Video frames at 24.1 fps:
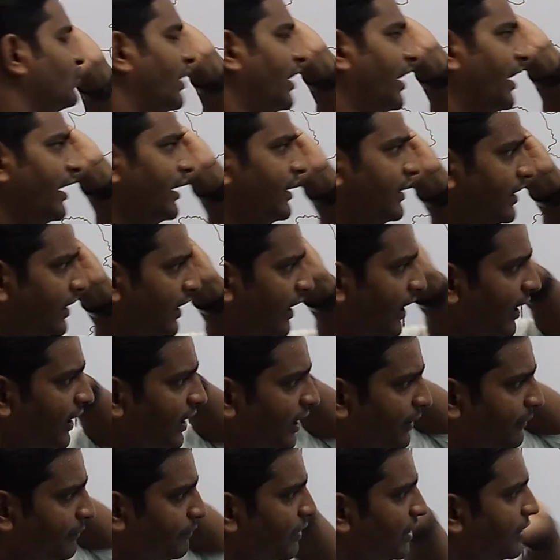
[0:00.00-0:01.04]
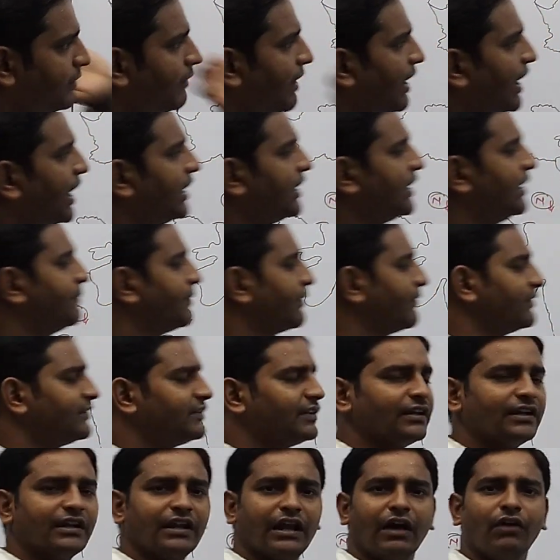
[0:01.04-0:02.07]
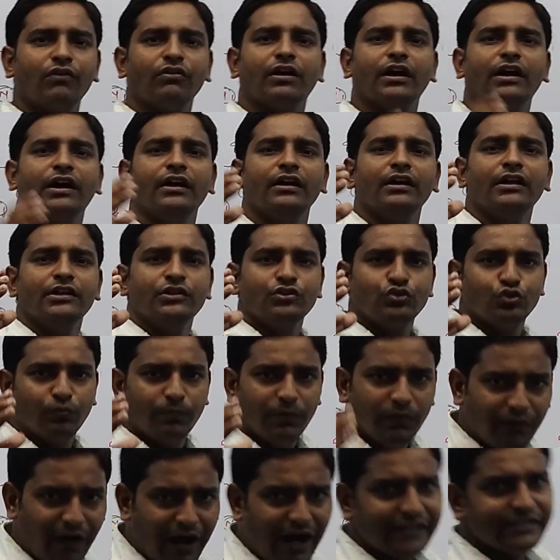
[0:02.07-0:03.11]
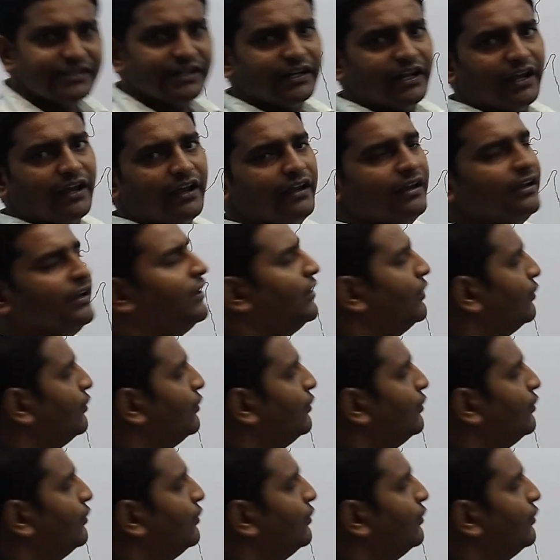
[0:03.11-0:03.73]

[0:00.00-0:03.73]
जो है है ना हिमालय की पर्वत श्रृंखलाओं का जो विभाजन है